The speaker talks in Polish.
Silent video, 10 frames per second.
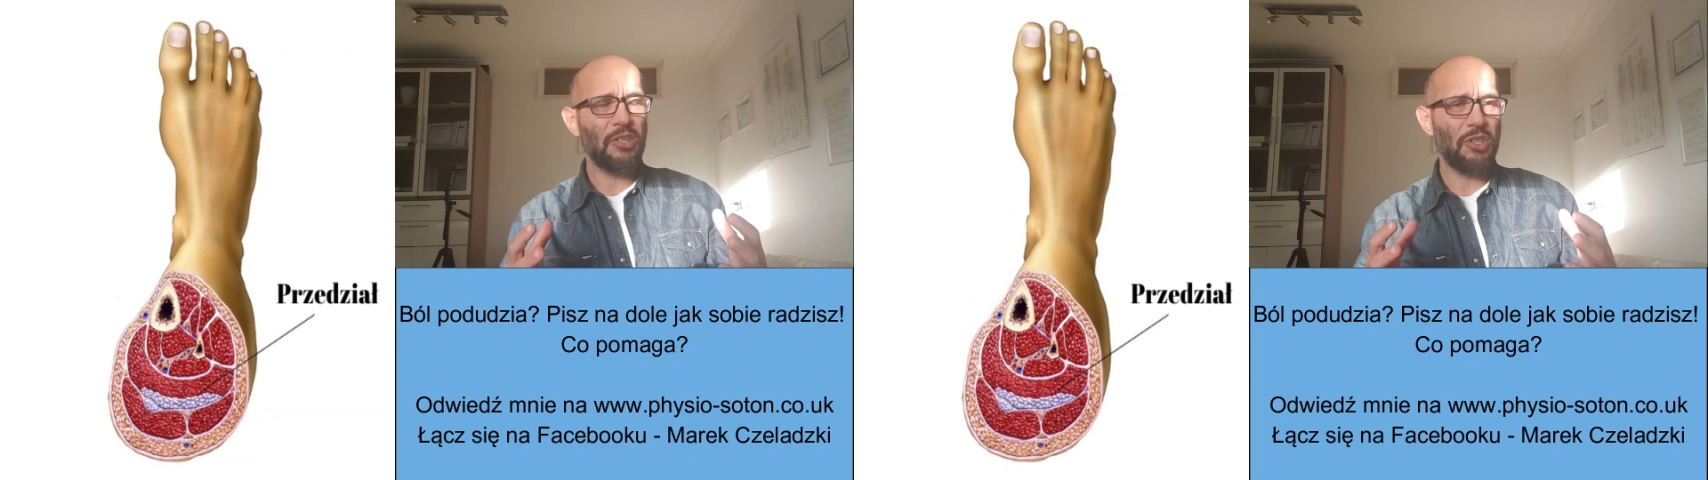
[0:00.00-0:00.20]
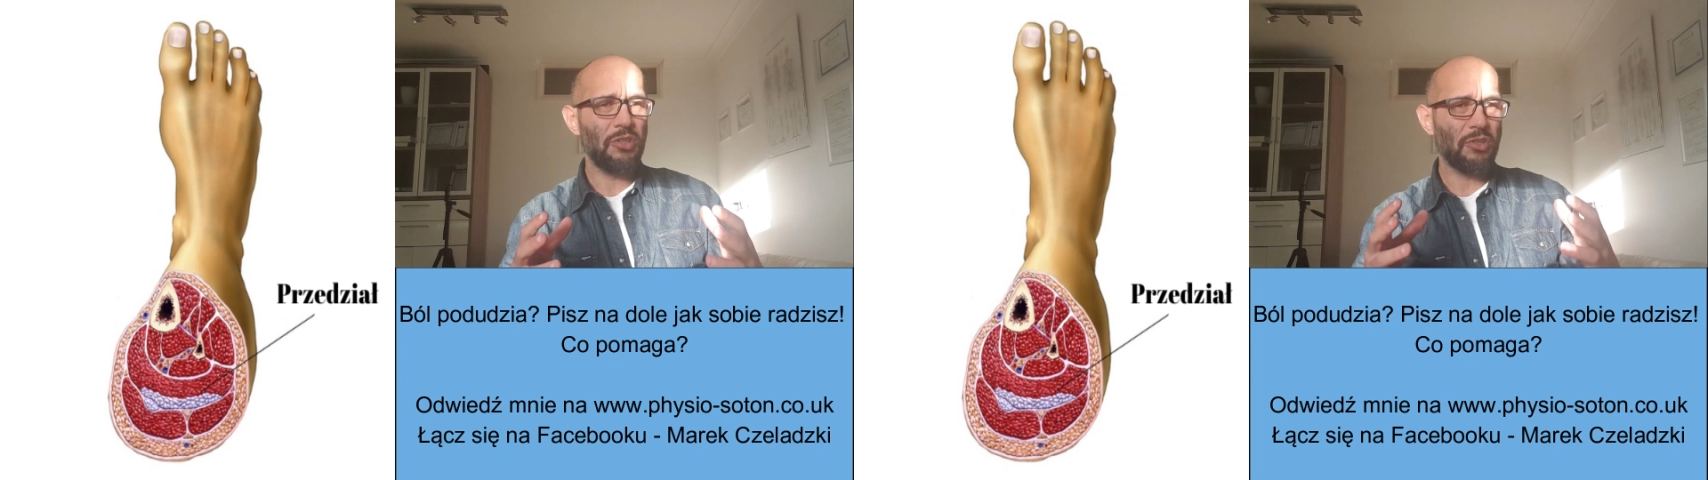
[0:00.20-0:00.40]

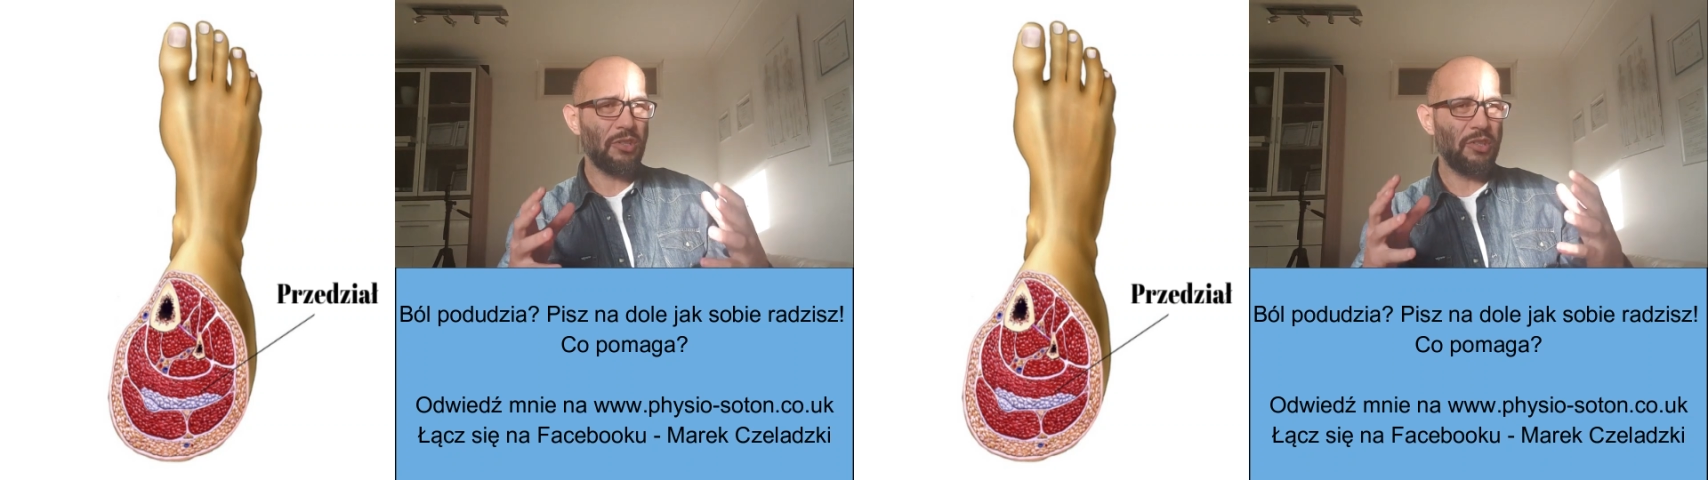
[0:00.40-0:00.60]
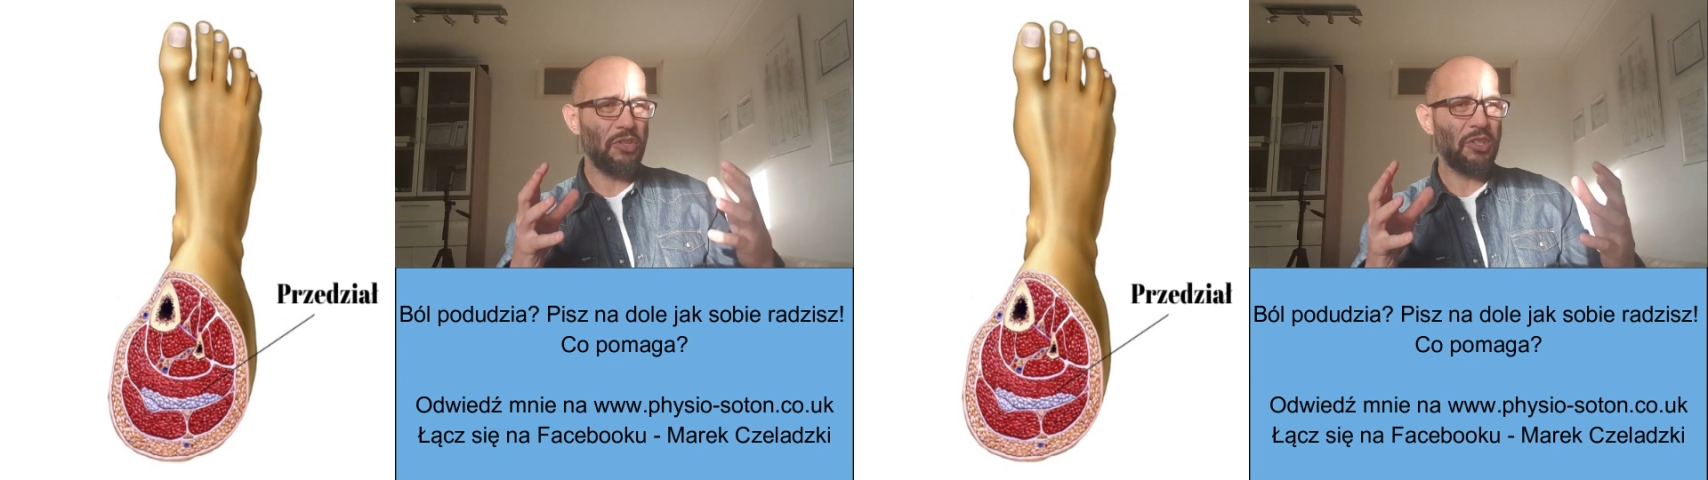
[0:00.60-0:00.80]
Jeśli to
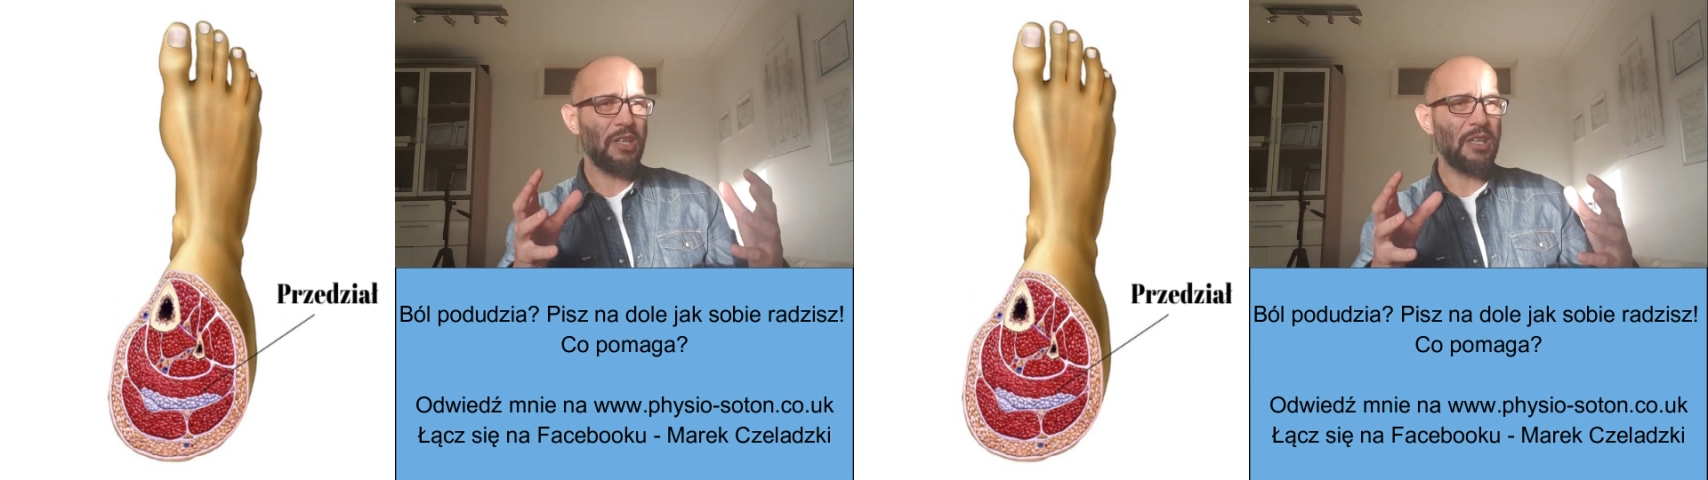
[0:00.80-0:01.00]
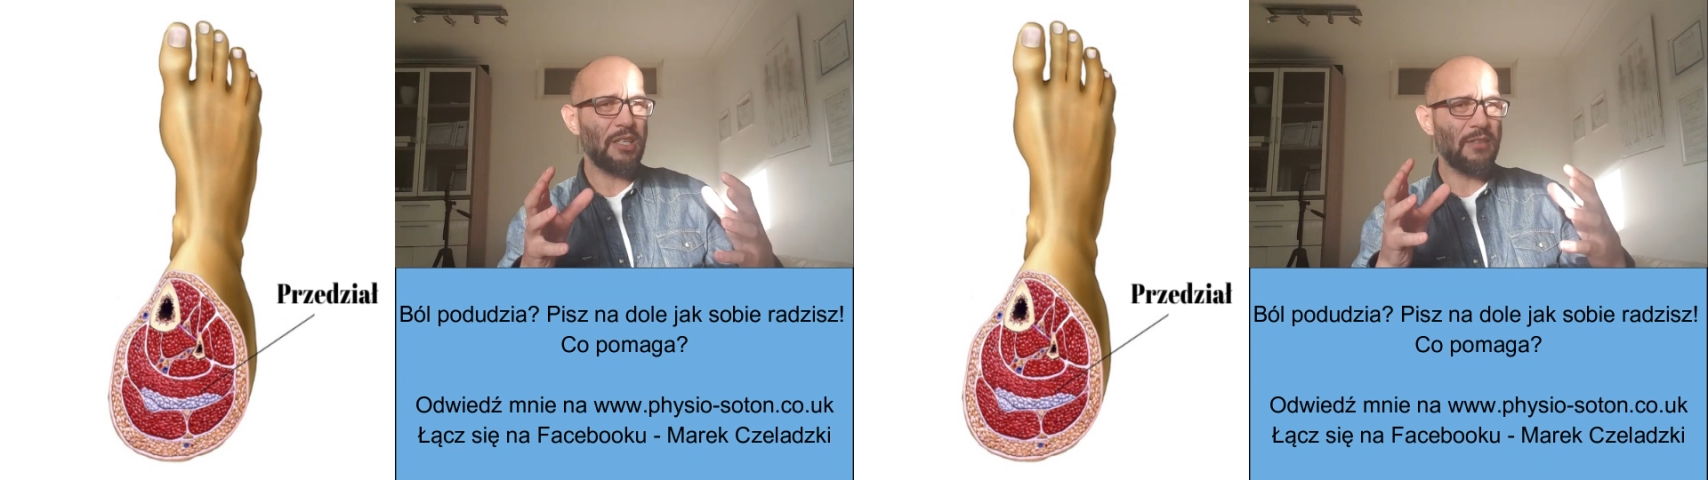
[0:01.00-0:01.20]

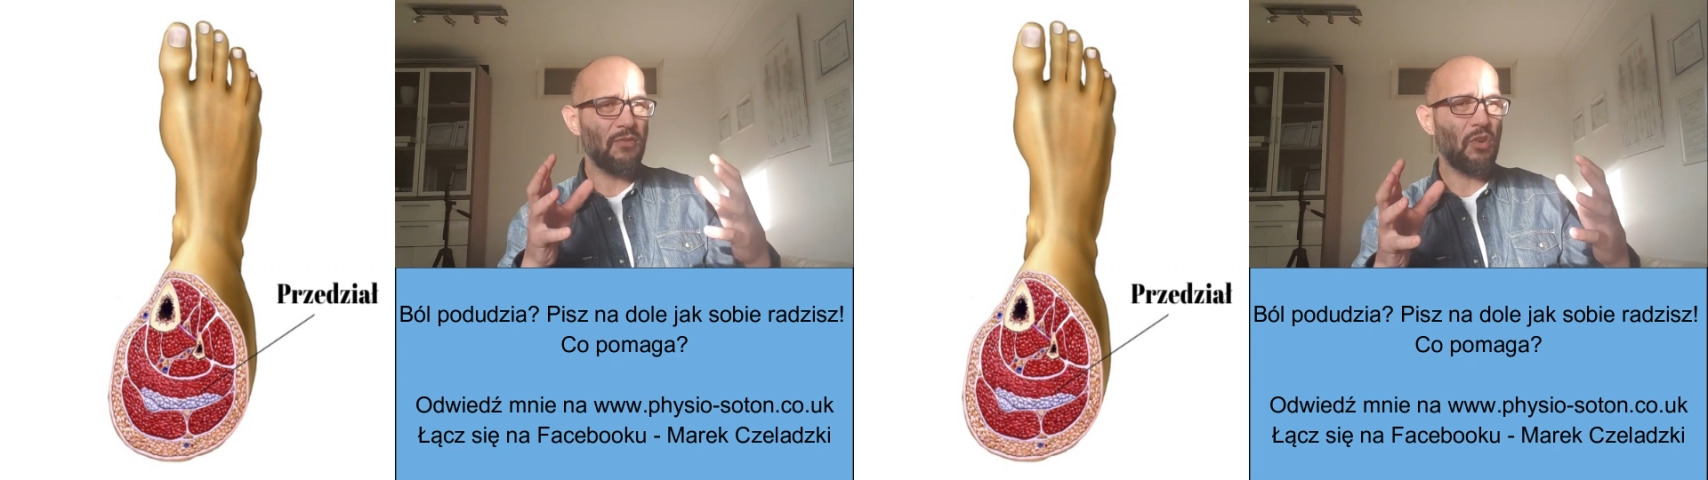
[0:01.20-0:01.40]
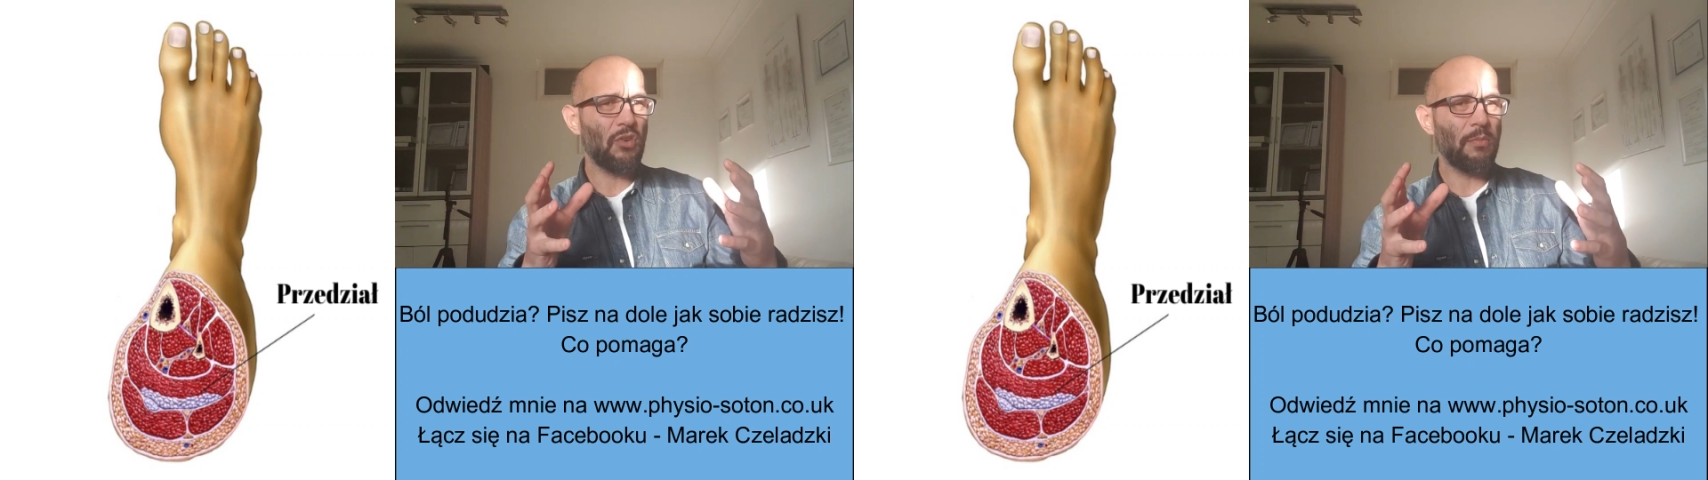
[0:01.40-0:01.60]
ciśnienie jest w
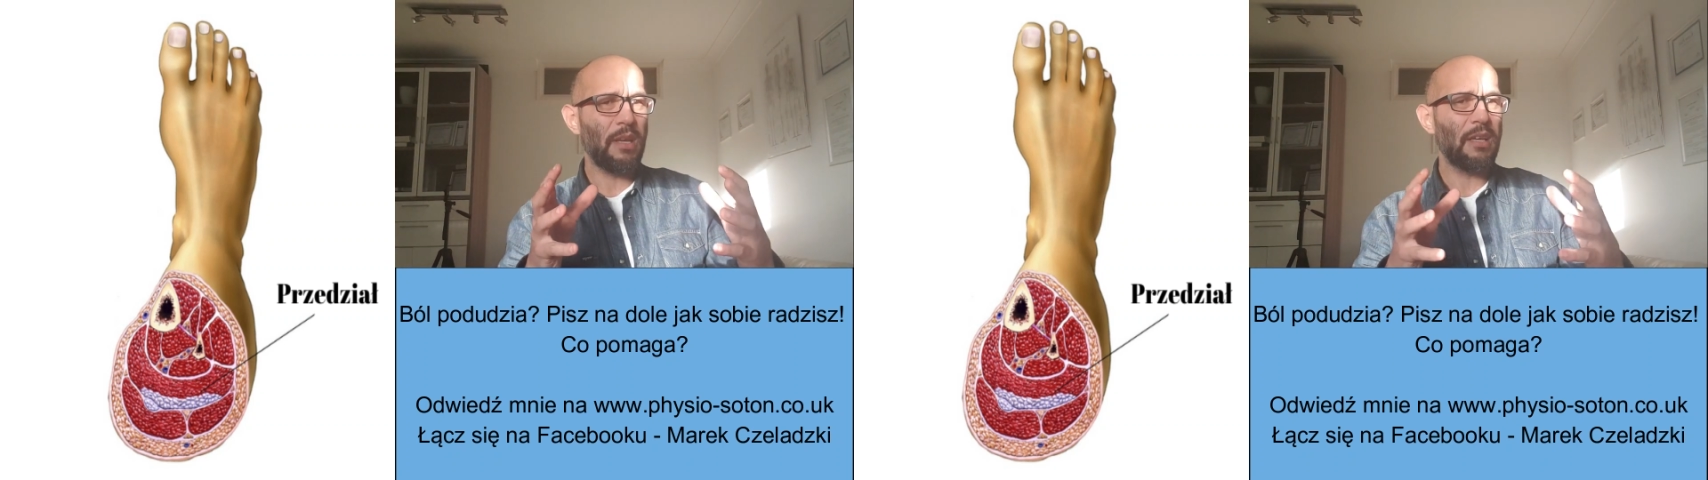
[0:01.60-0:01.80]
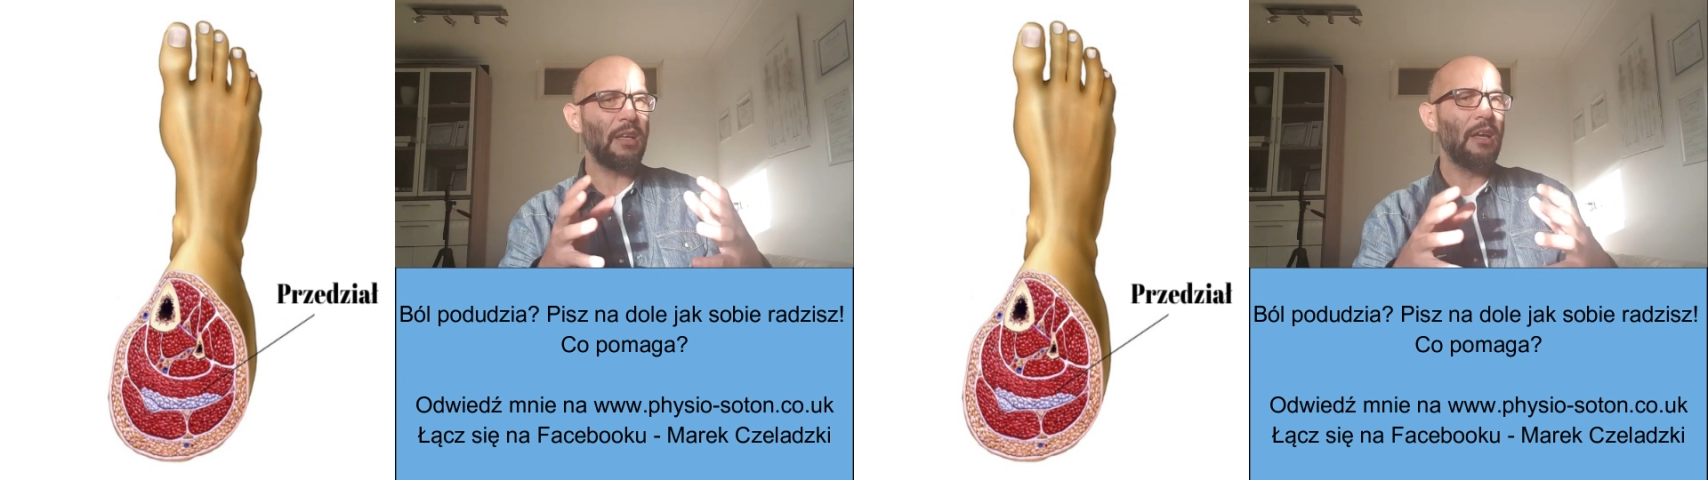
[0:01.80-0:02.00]

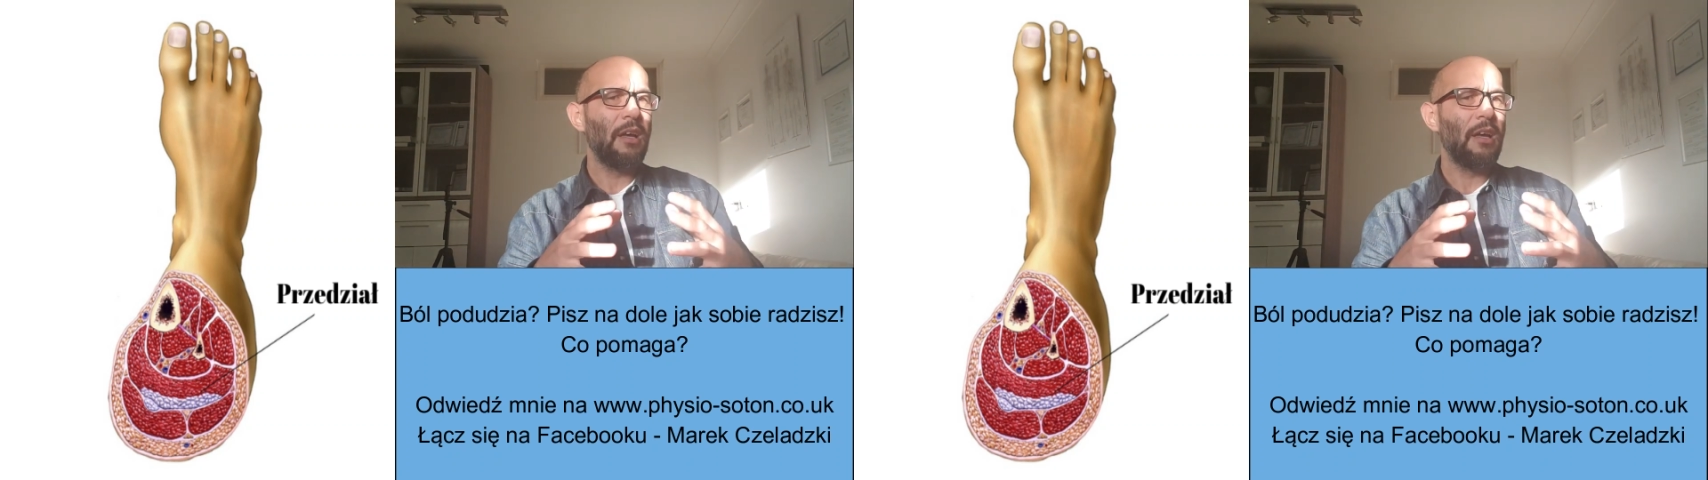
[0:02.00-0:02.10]
normie,